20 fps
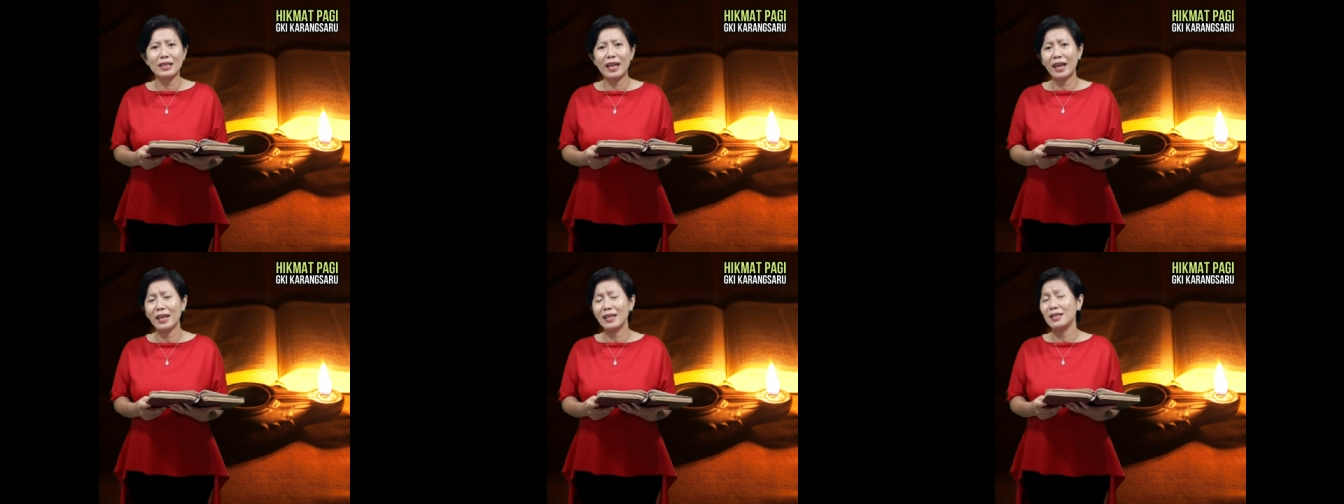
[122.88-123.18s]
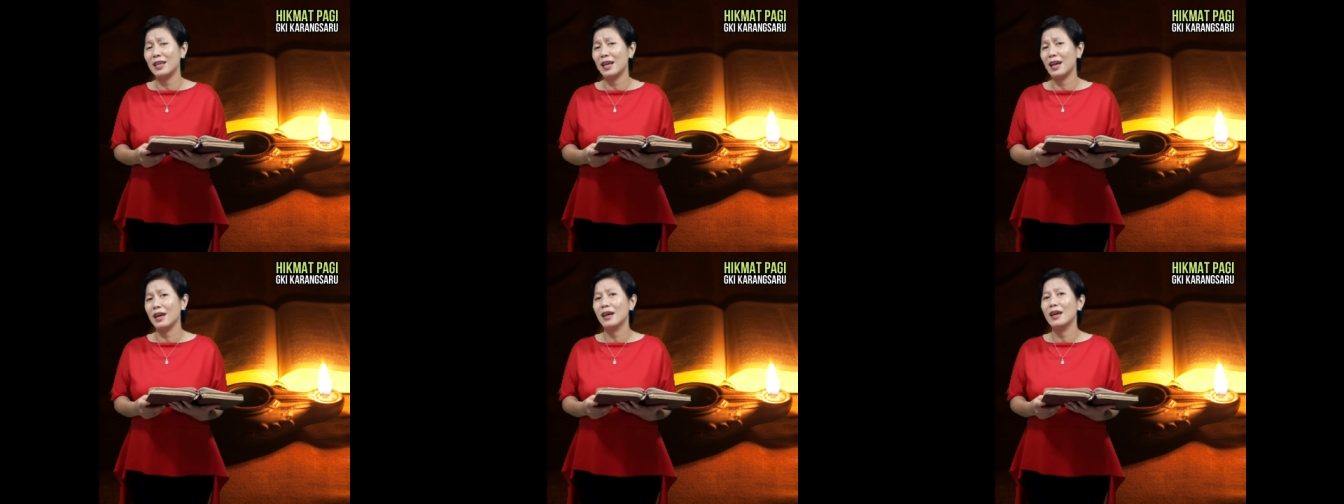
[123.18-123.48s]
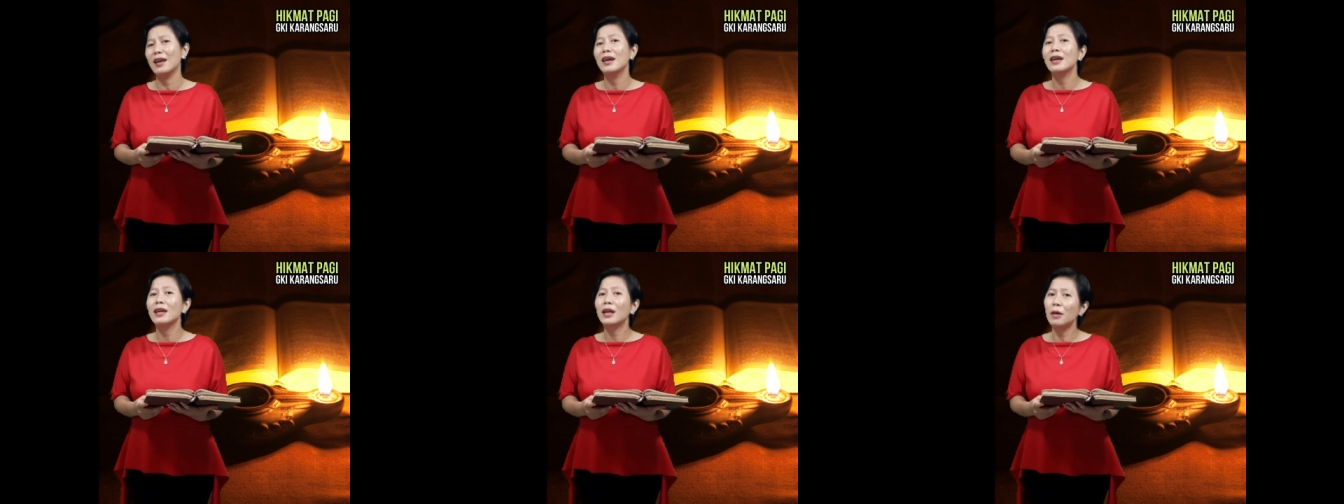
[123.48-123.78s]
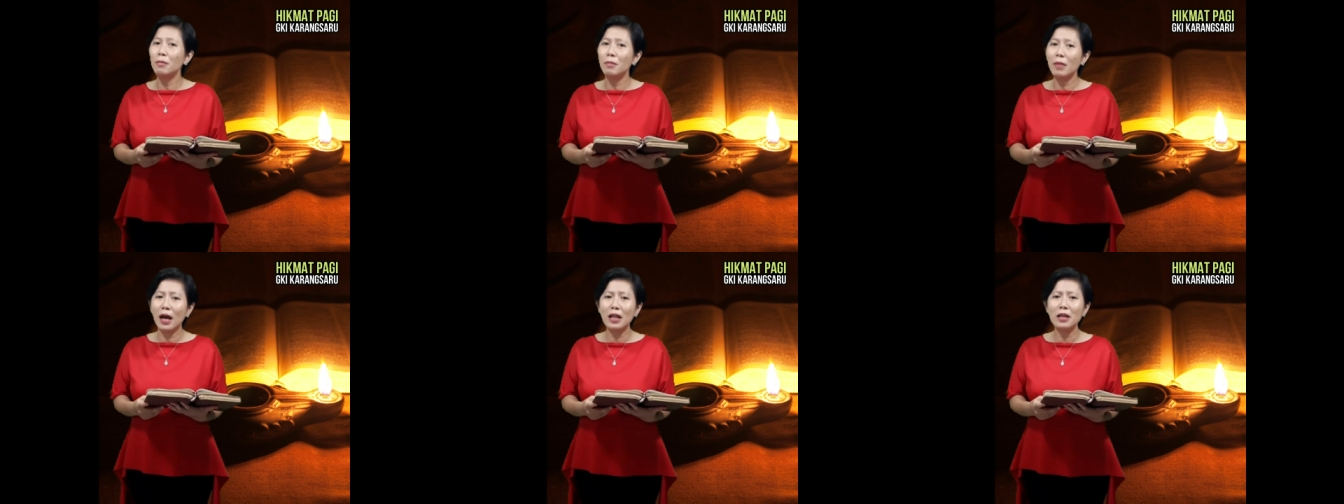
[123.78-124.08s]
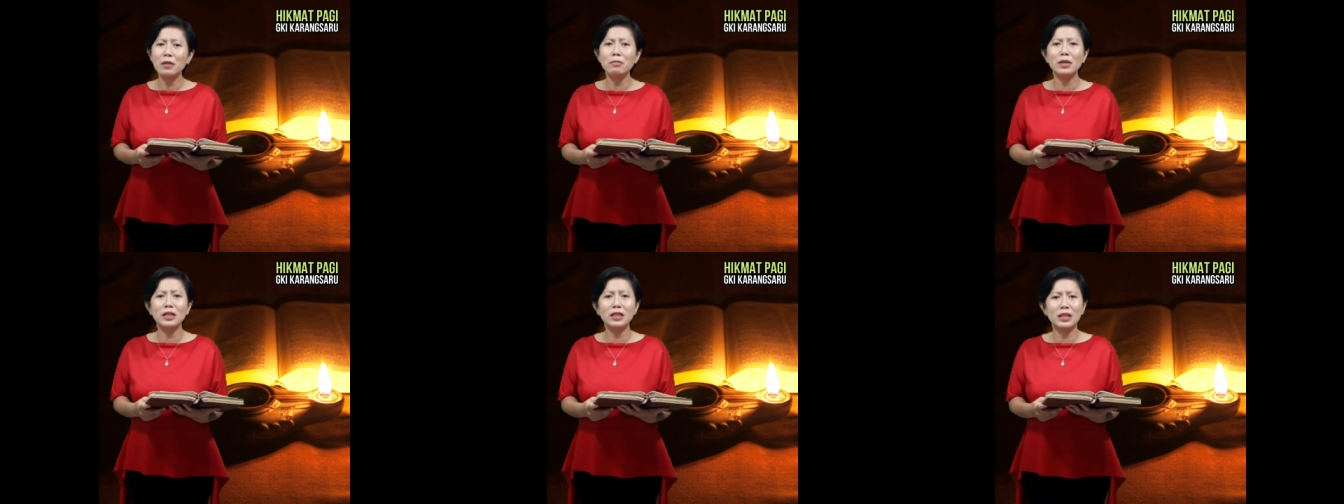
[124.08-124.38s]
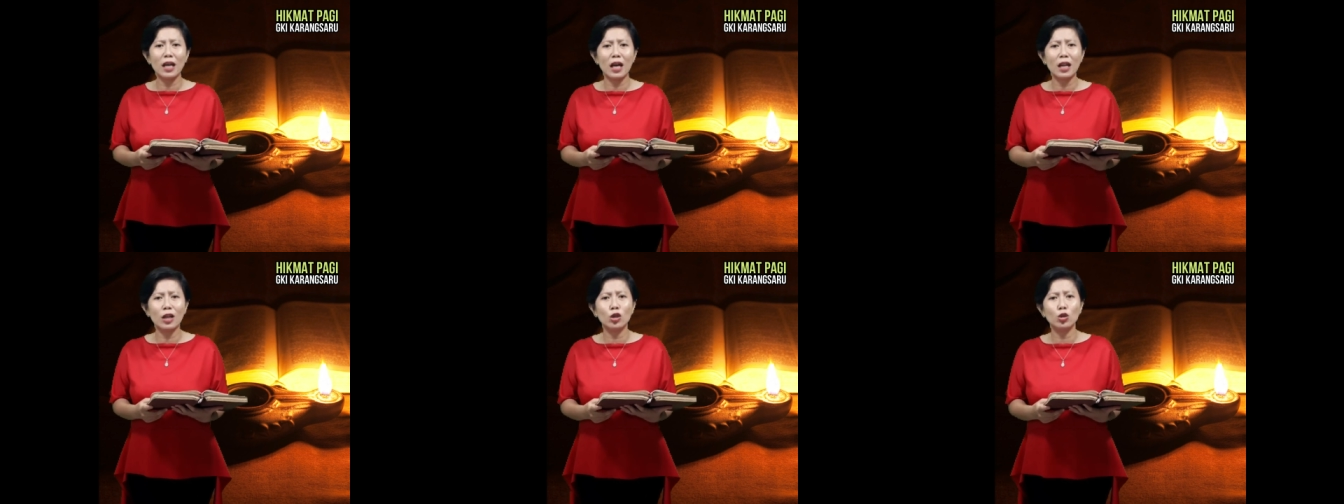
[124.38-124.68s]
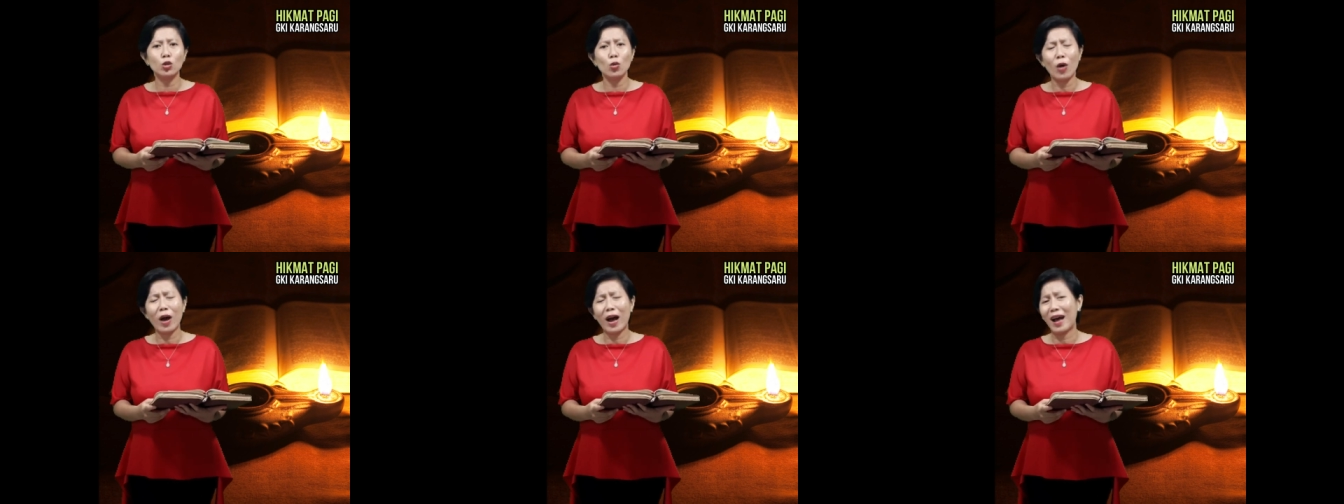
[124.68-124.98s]
genya kembali mencari
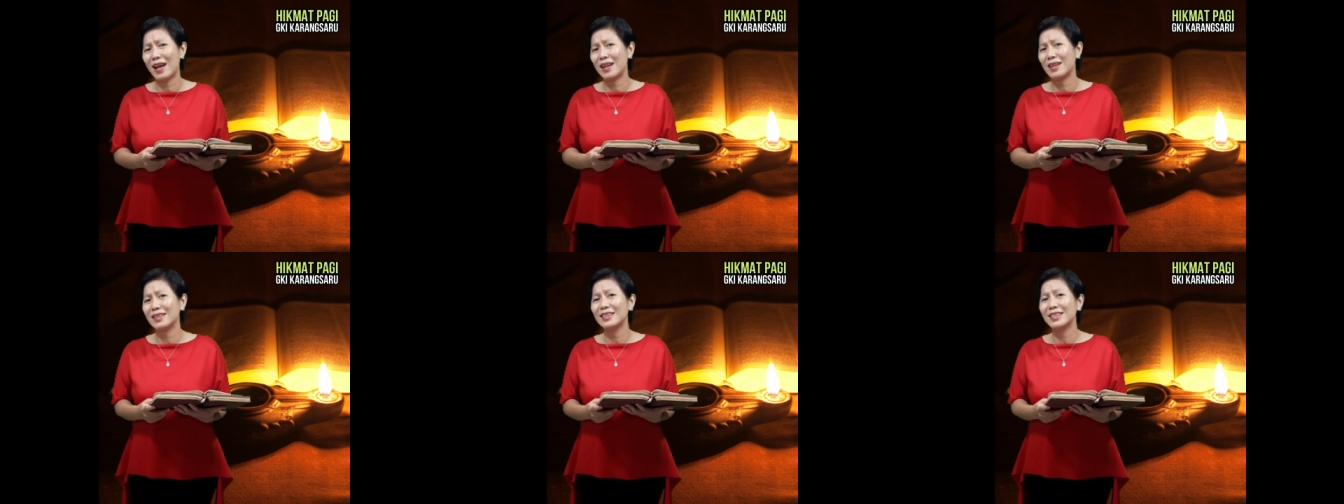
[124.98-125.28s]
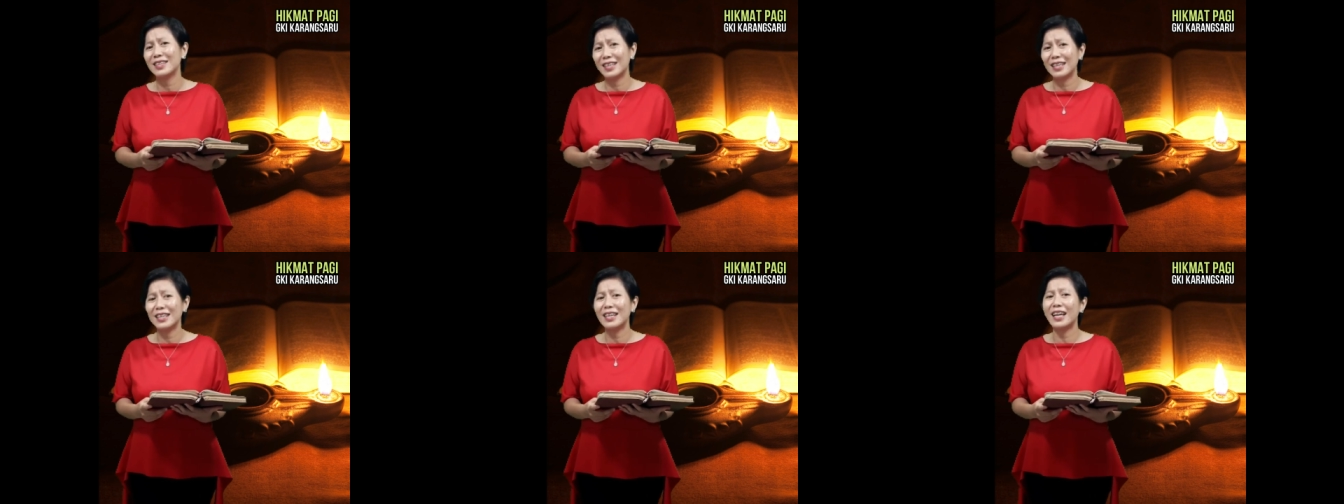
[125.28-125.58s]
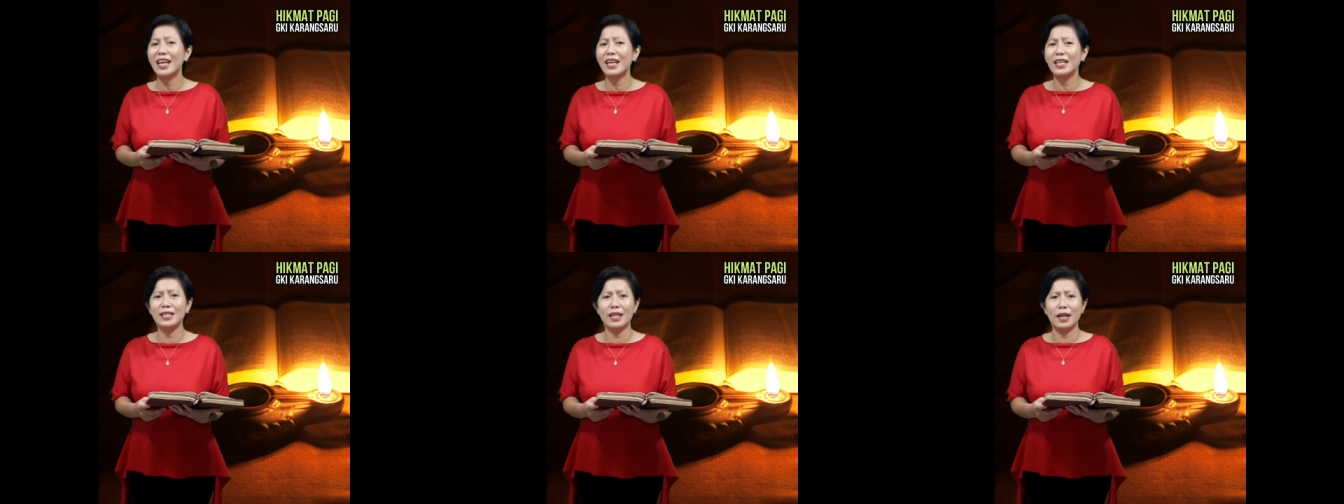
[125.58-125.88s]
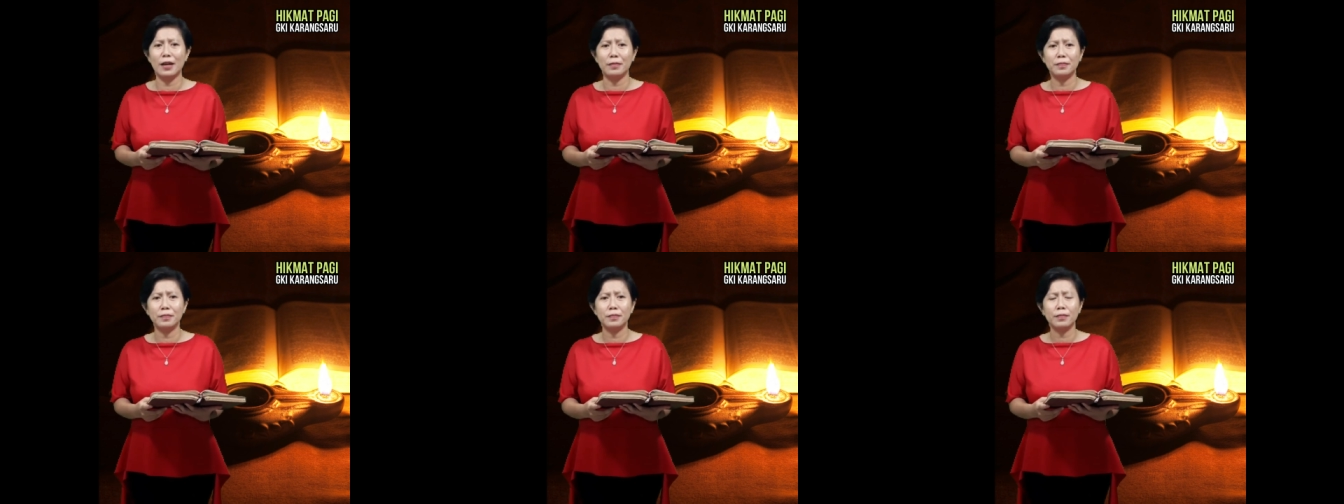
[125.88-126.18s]
Tuhan ke gereja.